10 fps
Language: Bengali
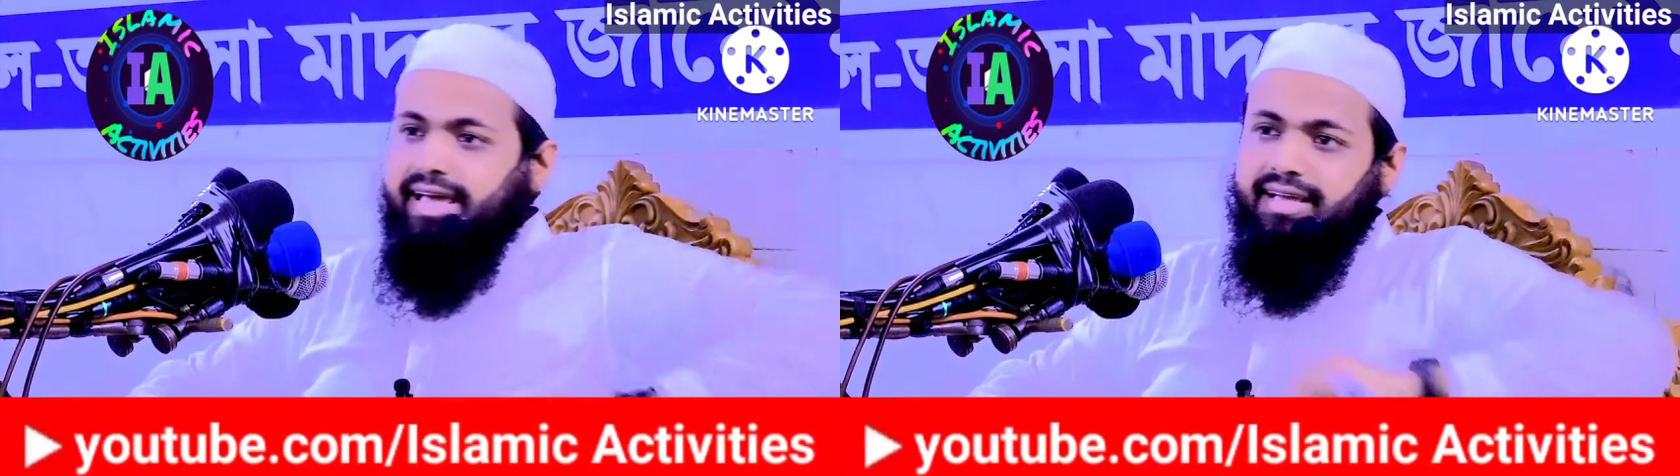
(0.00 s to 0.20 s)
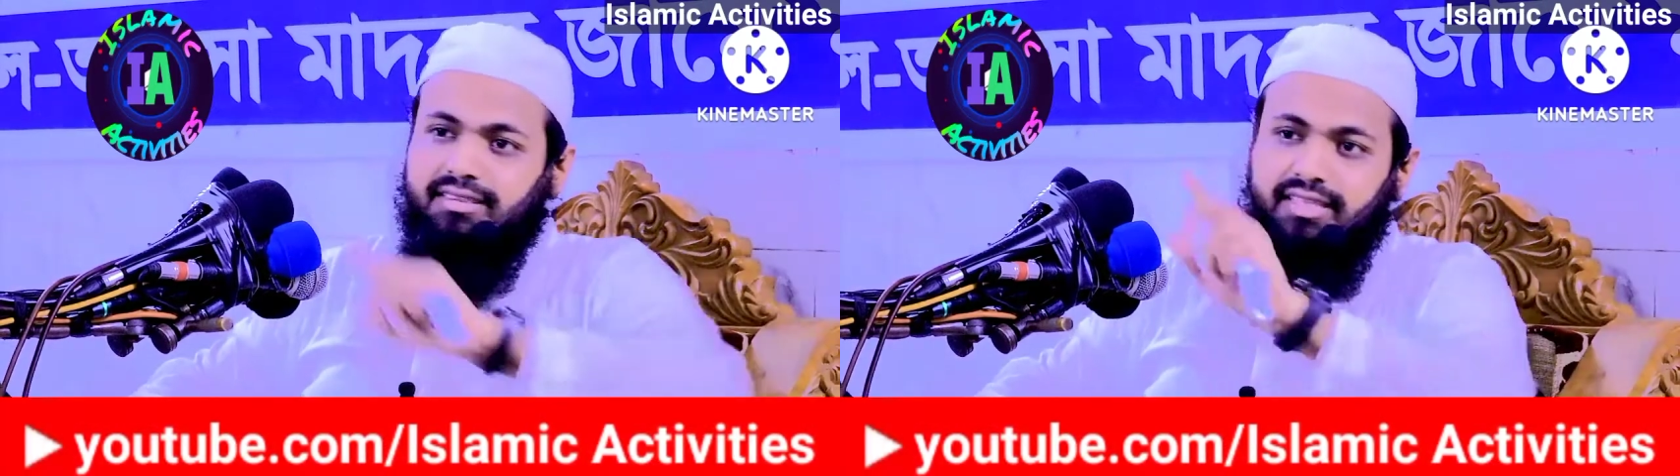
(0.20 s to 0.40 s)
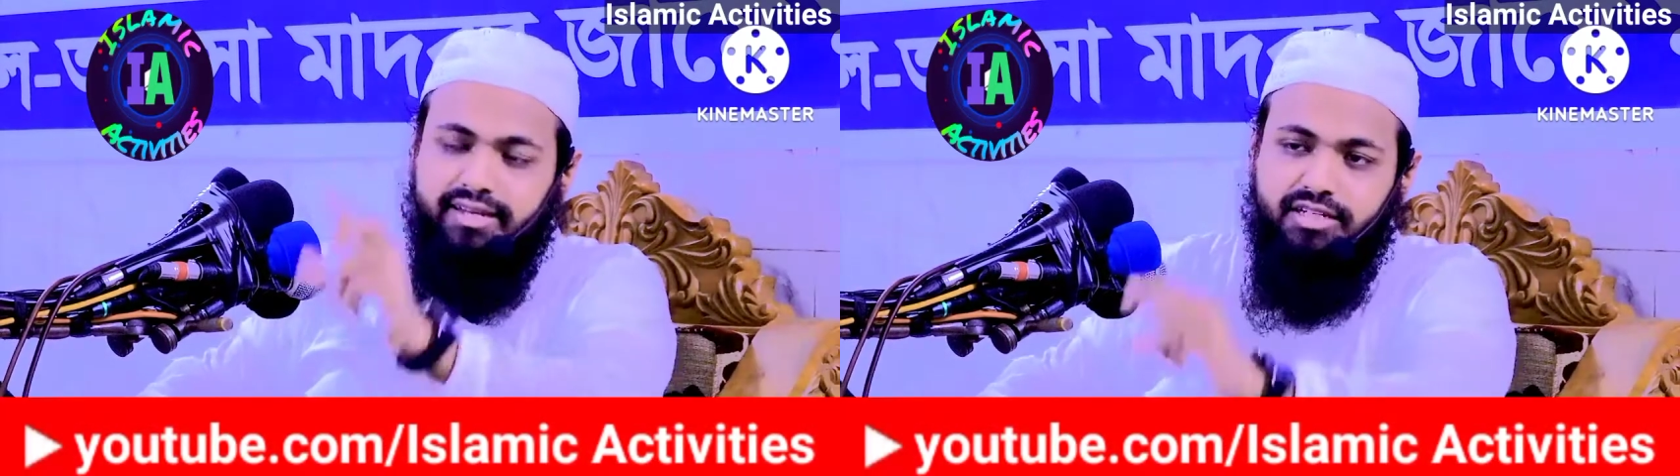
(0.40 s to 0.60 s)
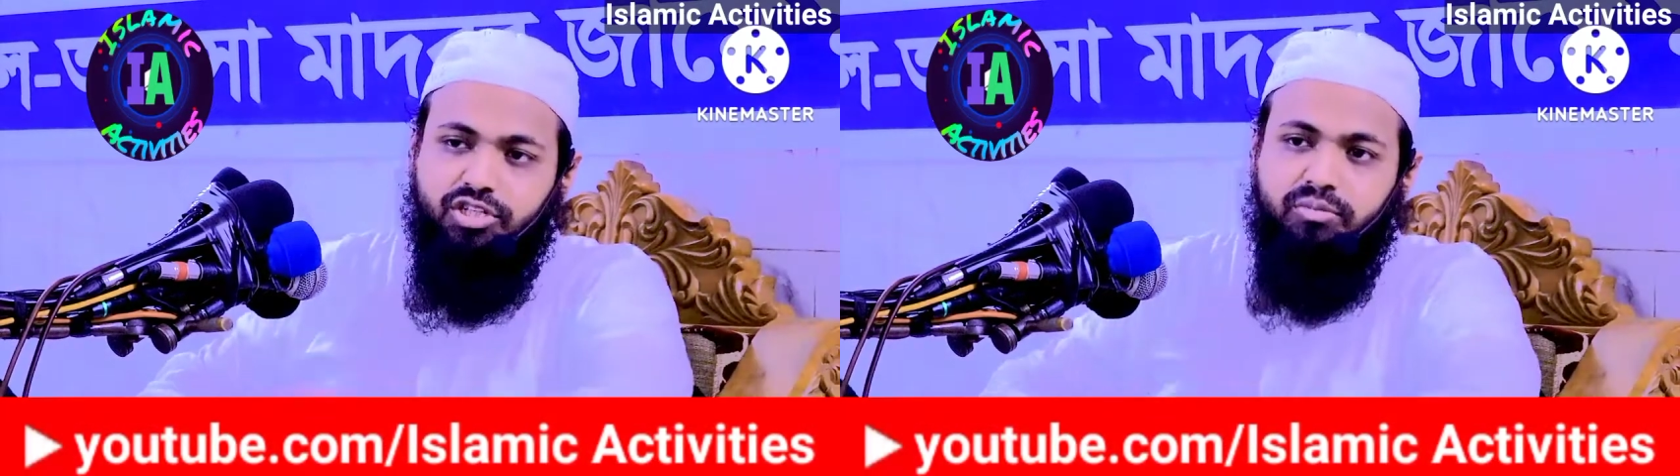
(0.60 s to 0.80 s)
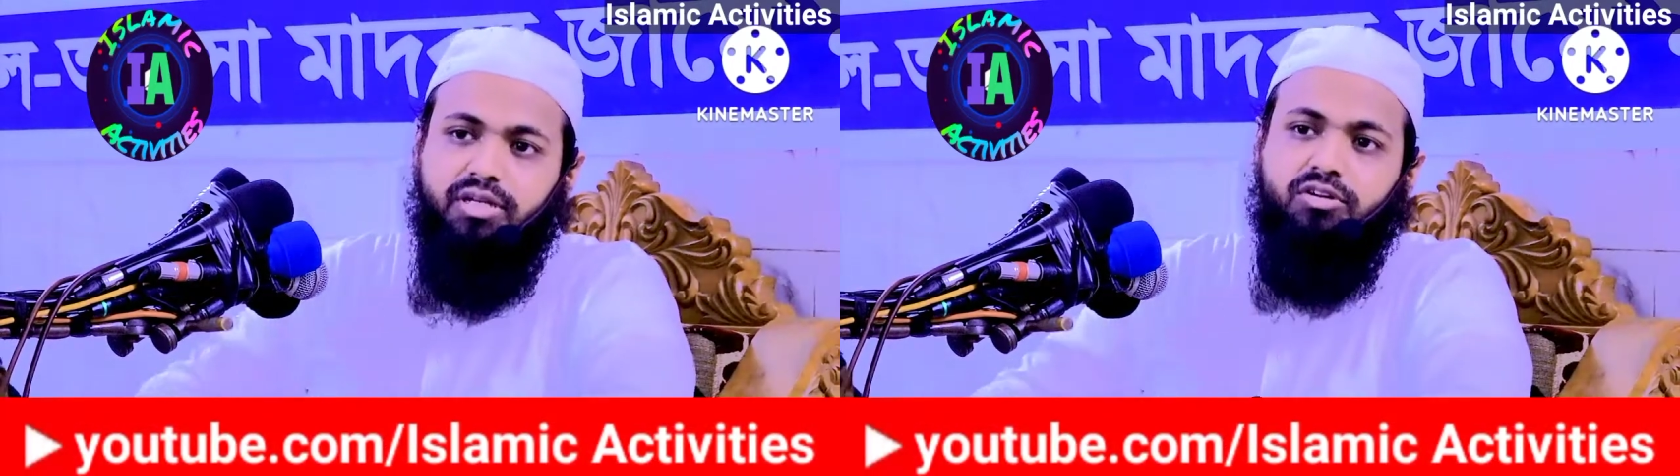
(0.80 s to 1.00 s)
একদিনের
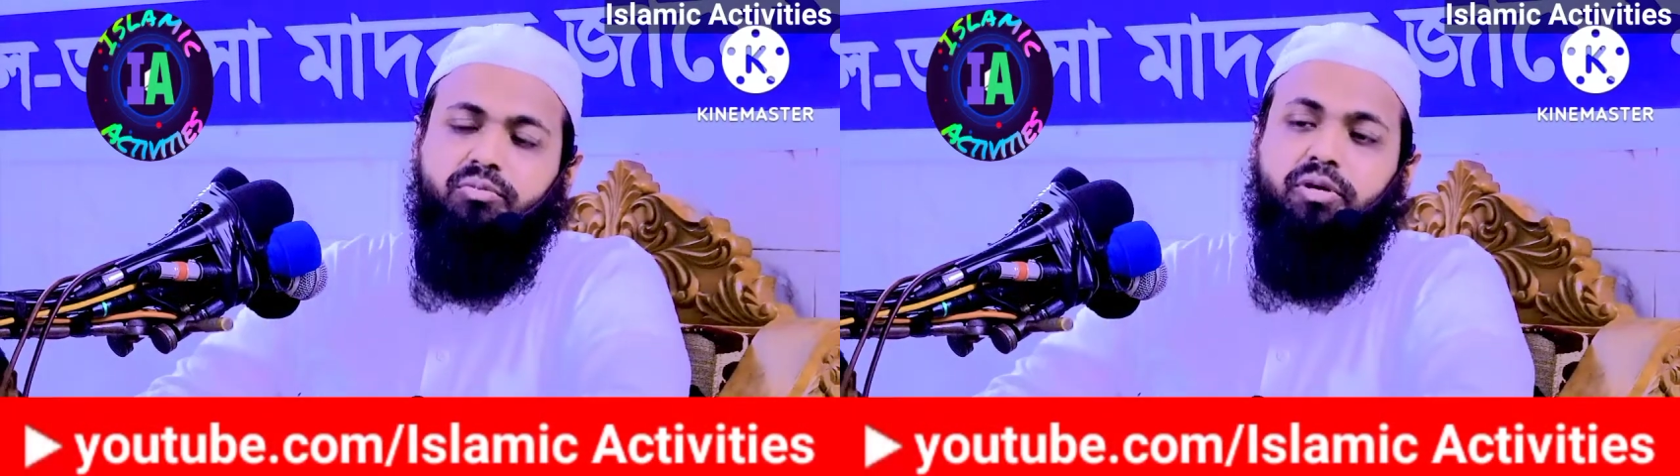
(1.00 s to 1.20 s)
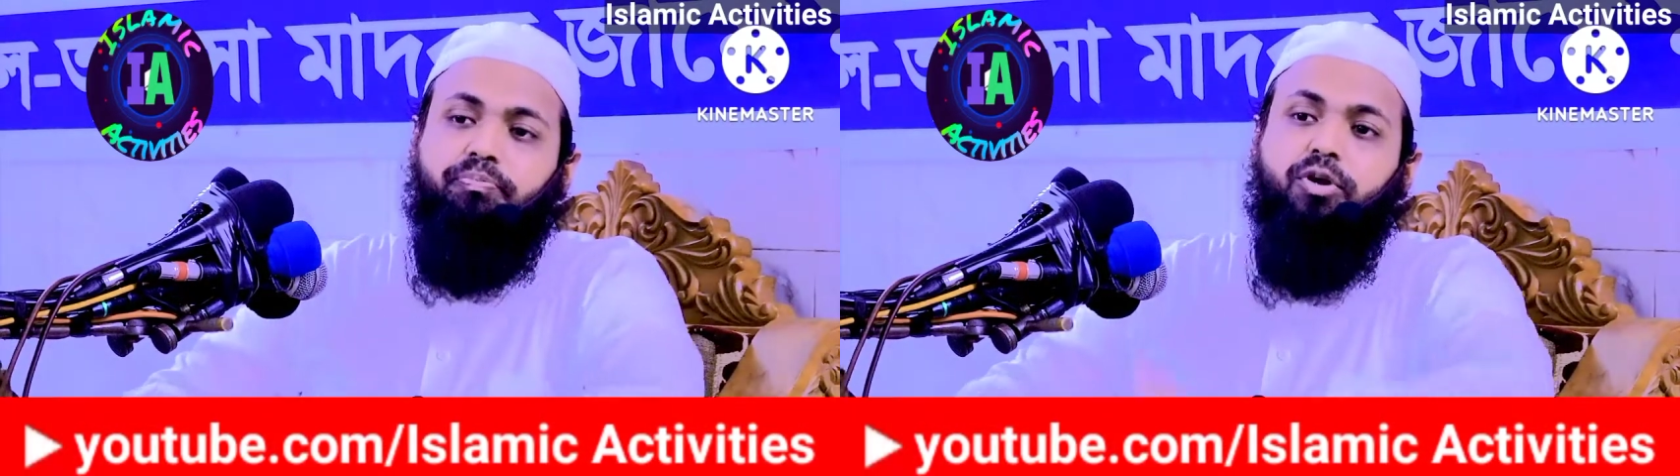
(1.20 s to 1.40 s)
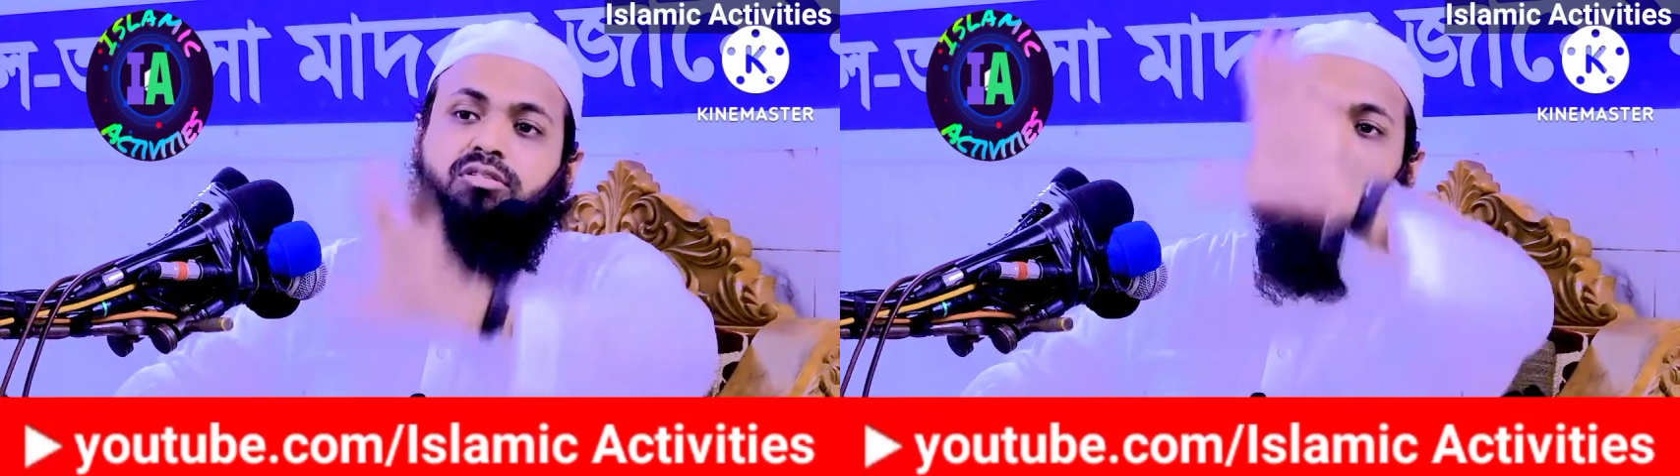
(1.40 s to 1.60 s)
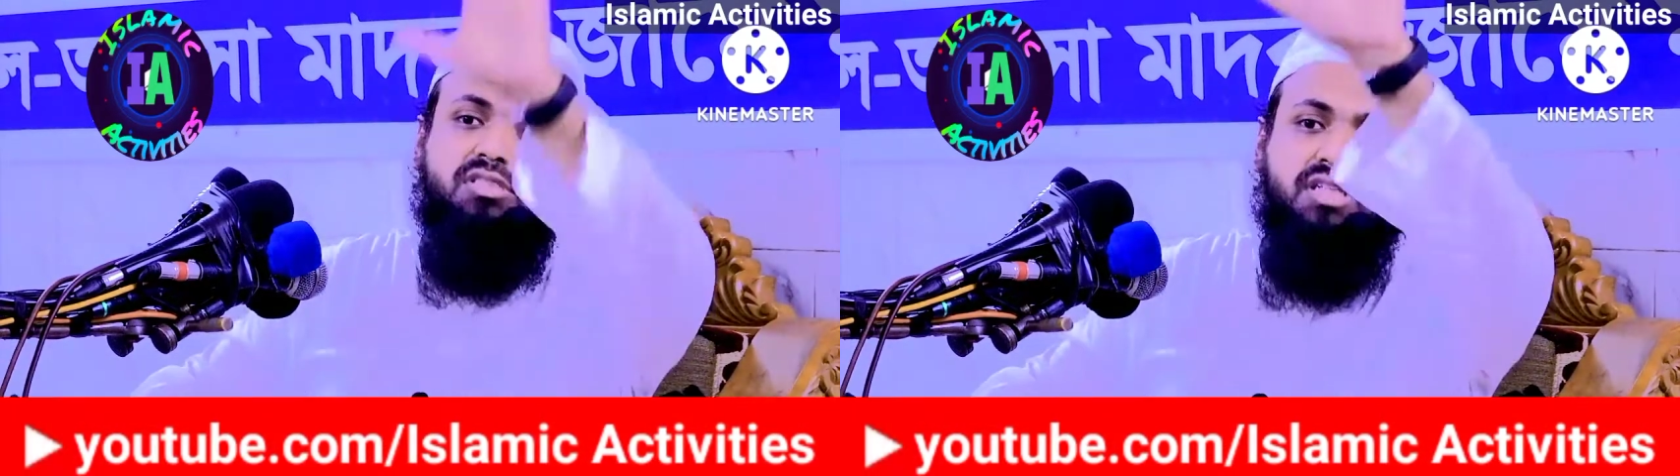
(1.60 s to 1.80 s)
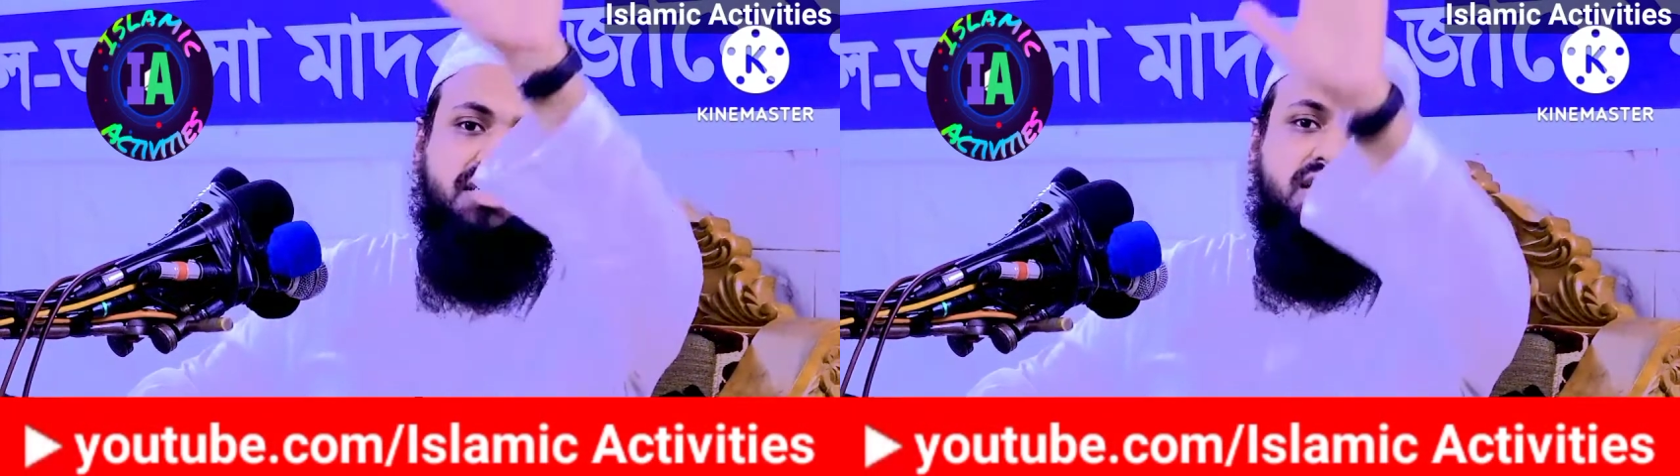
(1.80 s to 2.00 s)
সমান হবে
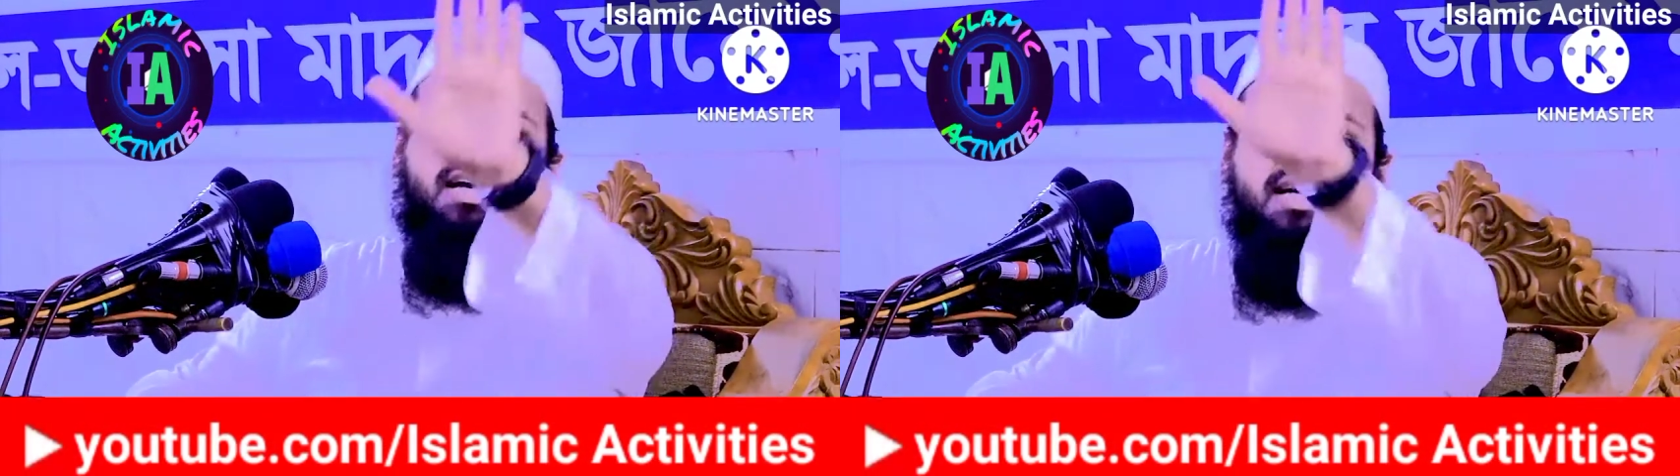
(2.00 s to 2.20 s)
পঞ্চাশ